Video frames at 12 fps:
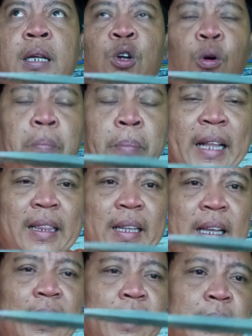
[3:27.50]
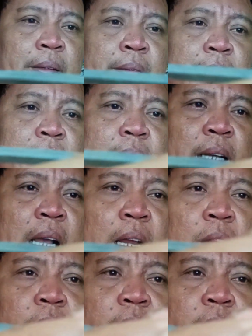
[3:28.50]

dompet ya kalau